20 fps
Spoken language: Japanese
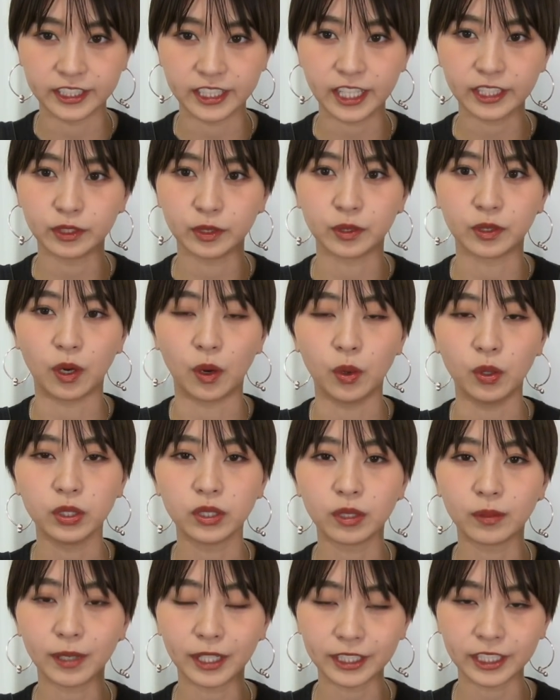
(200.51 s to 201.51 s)
家というかお
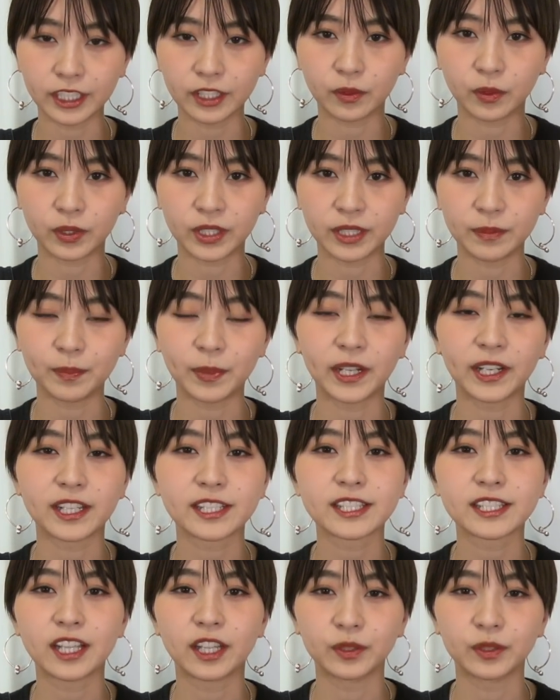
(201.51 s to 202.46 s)
風呂場に置きっぱなし